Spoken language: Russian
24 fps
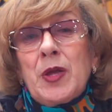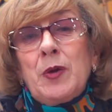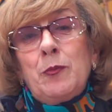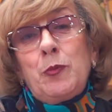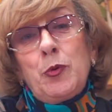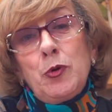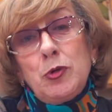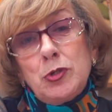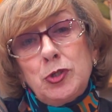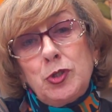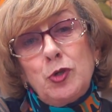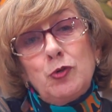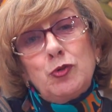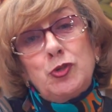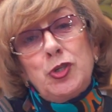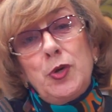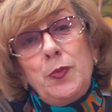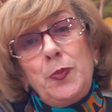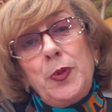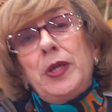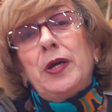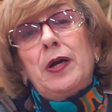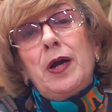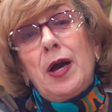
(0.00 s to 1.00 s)
просто уже
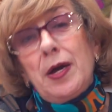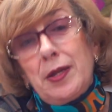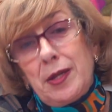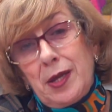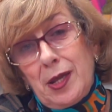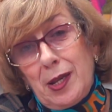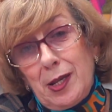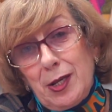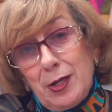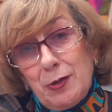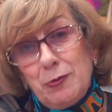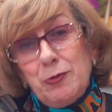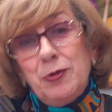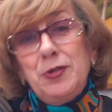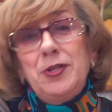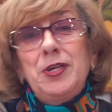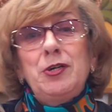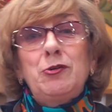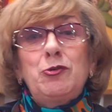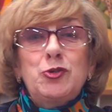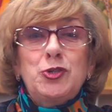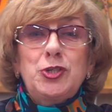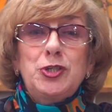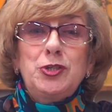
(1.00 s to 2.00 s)
перегорели, у
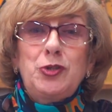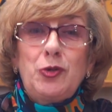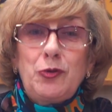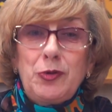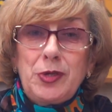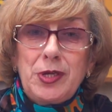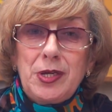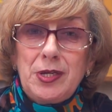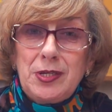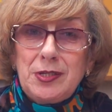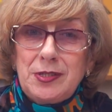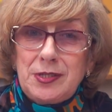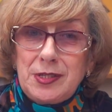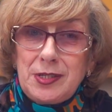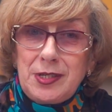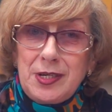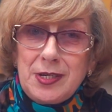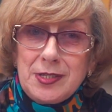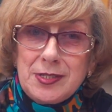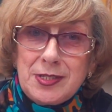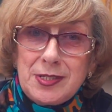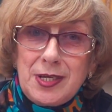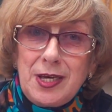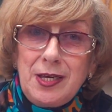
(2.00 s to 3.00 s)
них уже другие
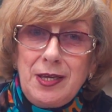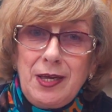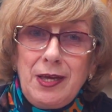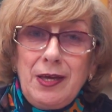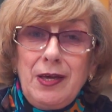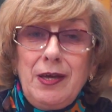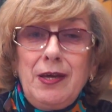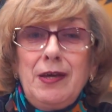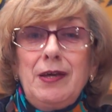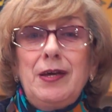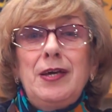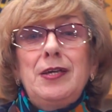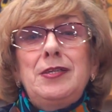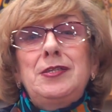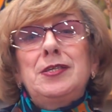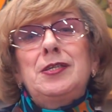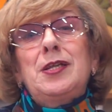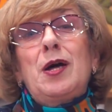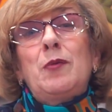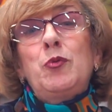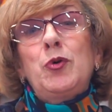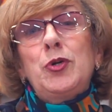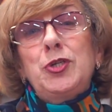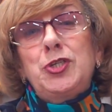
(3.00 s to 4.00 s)
интересы, эти
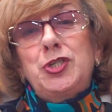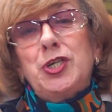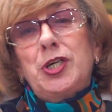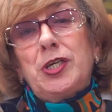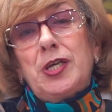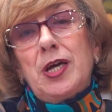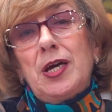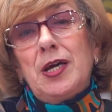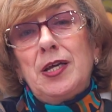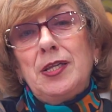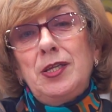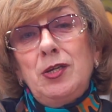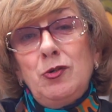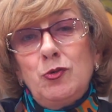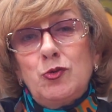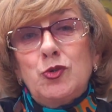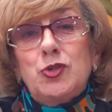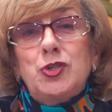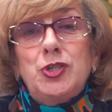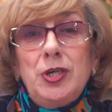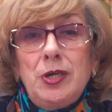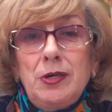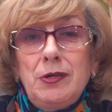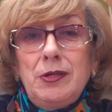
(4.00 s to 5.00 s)
наборчики они
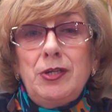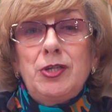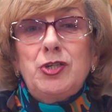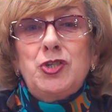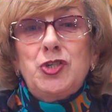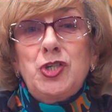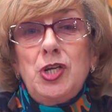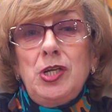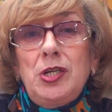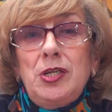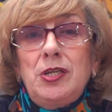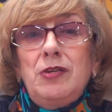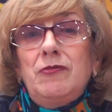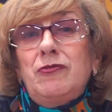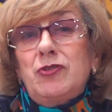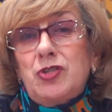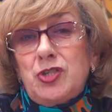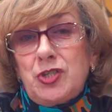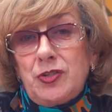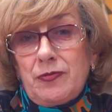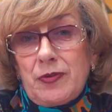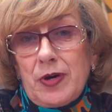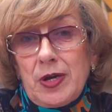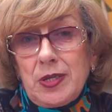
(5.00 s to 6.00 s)
уже решили не
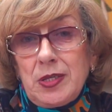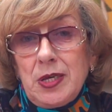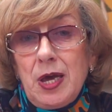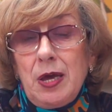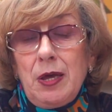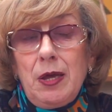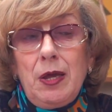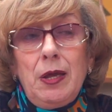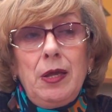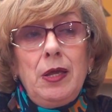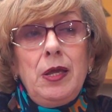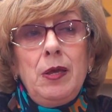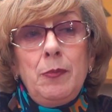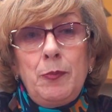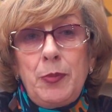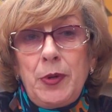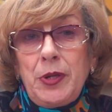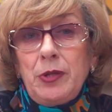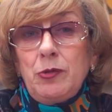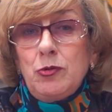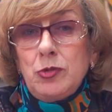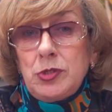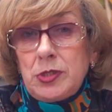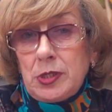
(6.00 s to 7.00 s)
вышивать и
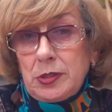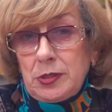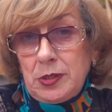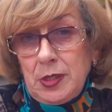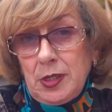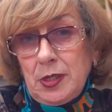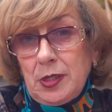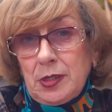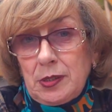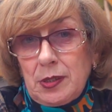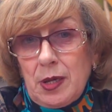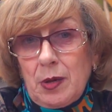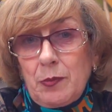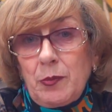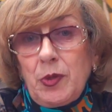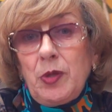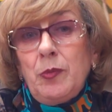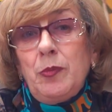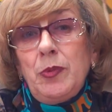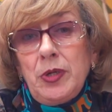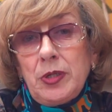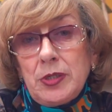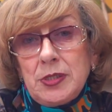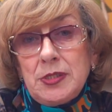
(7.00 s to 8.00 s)
приносят их нам, и
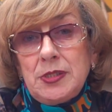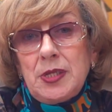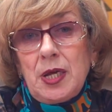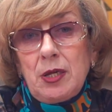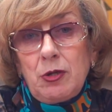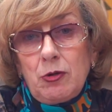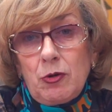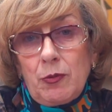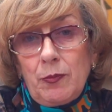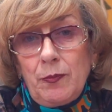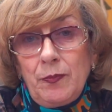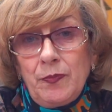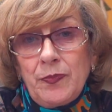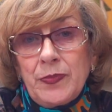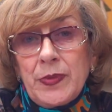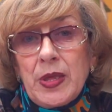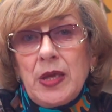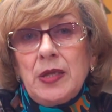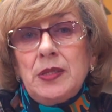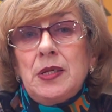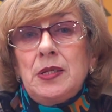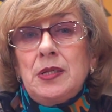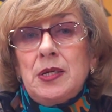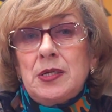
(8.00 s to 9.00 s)
мы раздаем.
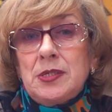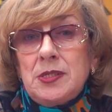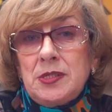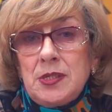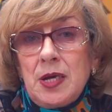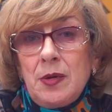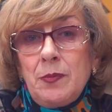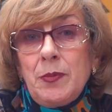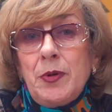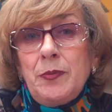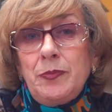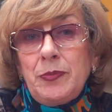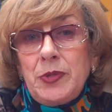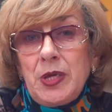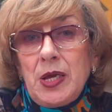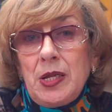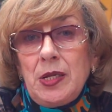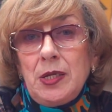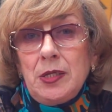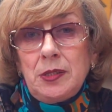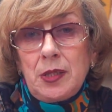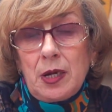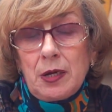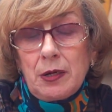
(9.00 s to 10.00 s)
Это на самом
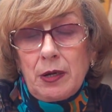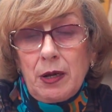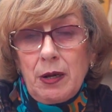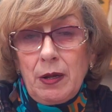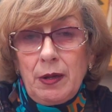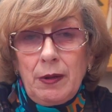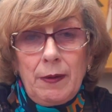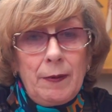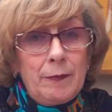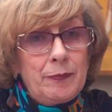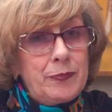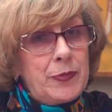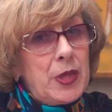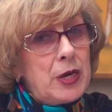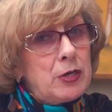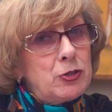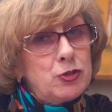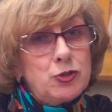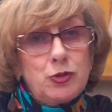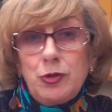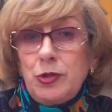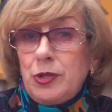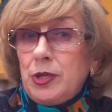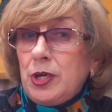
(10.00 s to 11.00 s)
деле так. Так
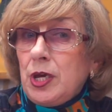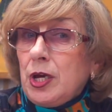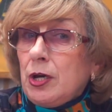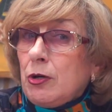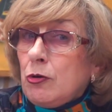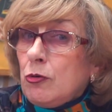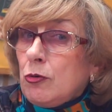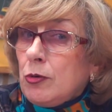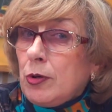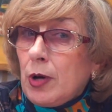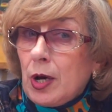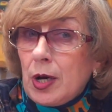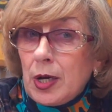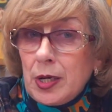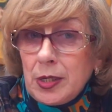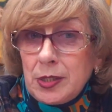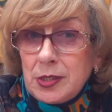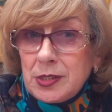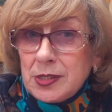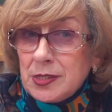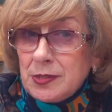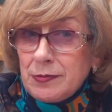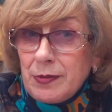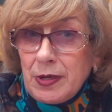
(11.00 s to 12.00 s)
что не
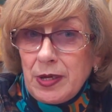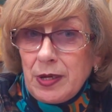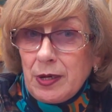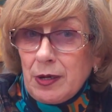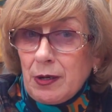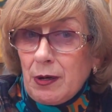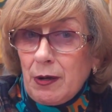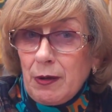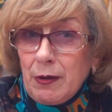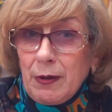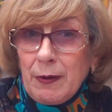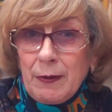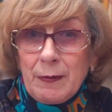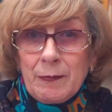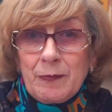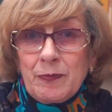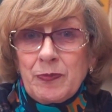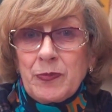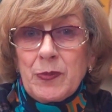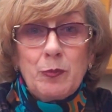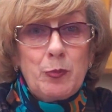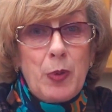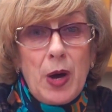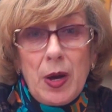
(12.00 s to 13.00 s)
ругайте своих
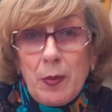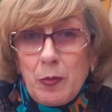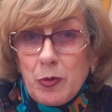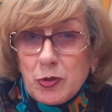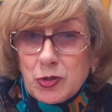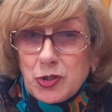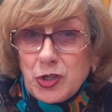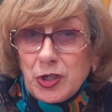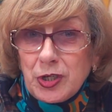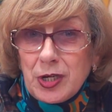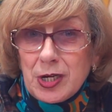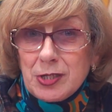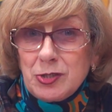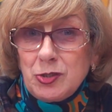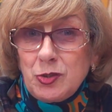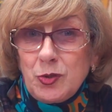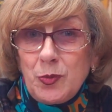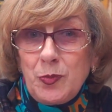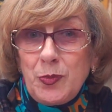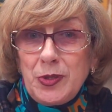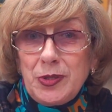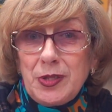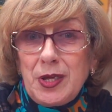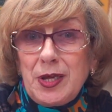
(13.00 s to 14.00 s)
бабушек
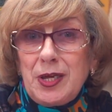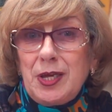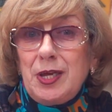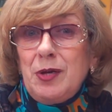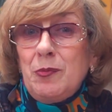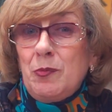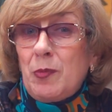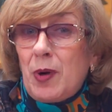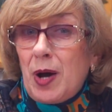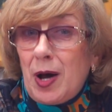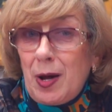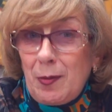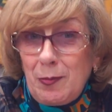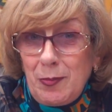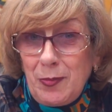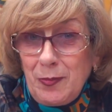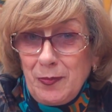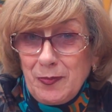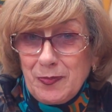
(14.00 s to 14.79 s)
особенно и мам.